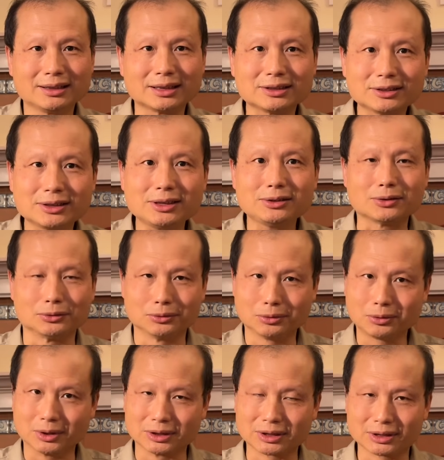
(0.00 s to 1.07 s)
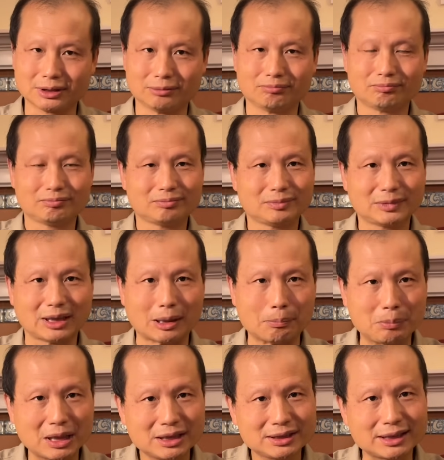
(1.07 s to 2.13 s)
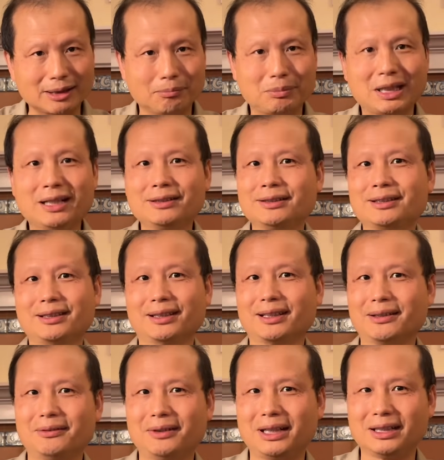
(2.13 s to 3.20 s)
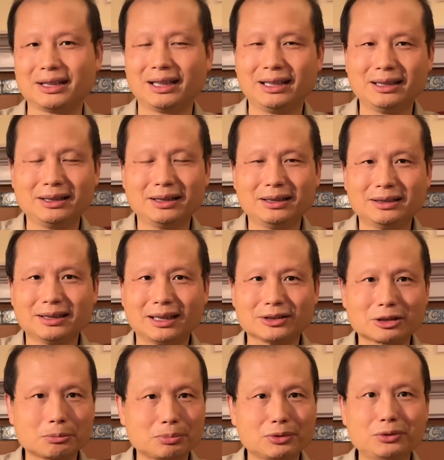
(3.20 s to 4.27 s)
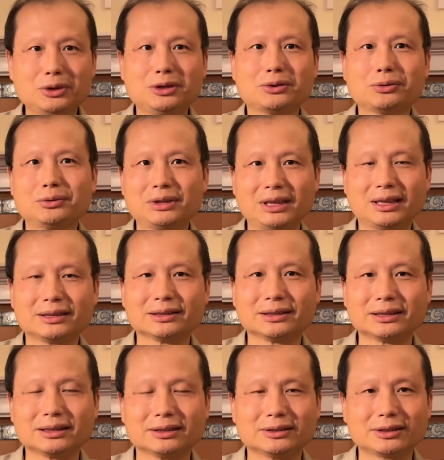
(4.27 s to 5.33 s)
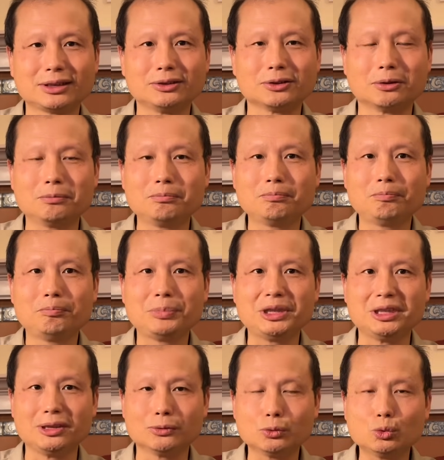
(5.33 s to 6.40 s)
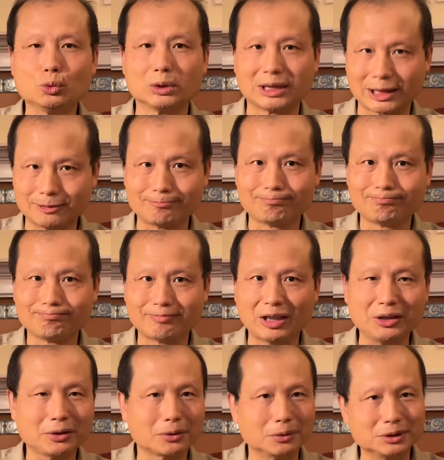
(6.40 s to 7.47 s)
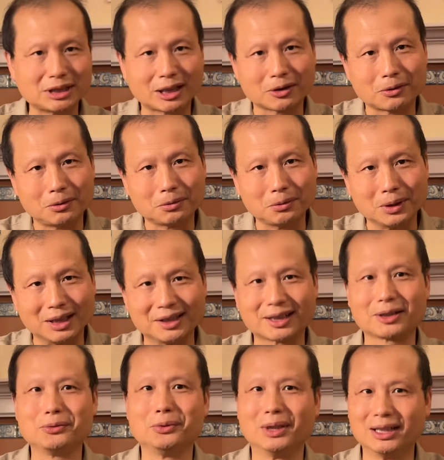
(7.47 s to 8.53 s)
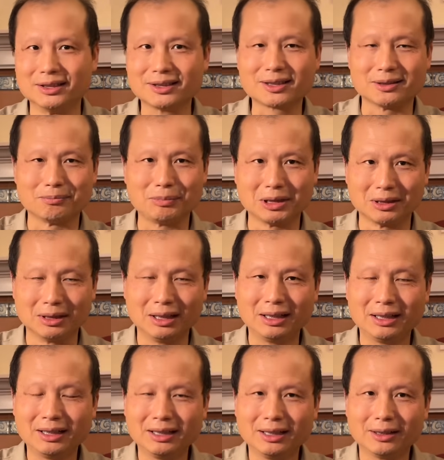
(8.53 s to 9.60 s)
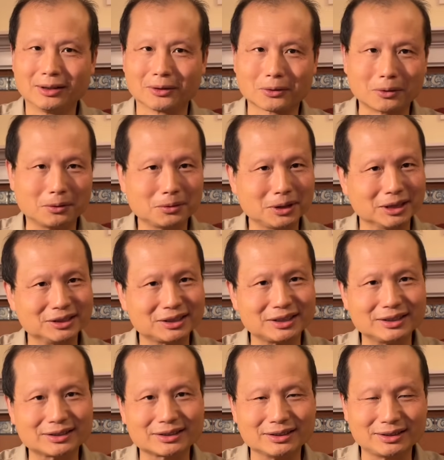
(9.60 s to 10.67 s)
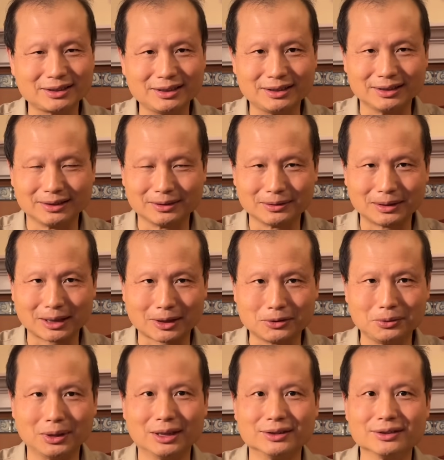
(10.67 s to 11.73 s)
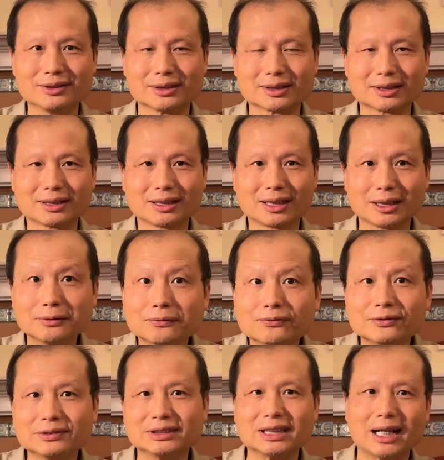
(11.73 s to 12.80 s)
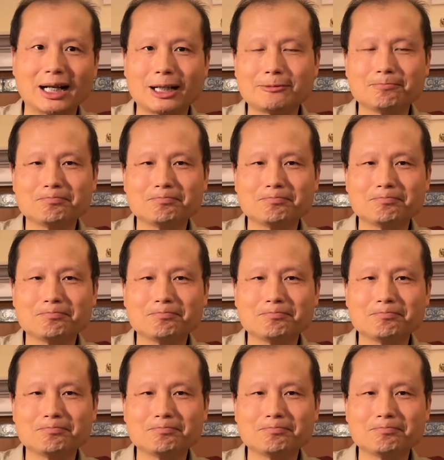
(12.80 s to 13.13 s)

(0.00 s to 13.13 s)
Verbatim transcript: 那这种如果是啊，边想边写的话。啊，是不会出现的这种笔误的，因为国家公园那个园子比，呃，公元七世纪那个园子更复杂。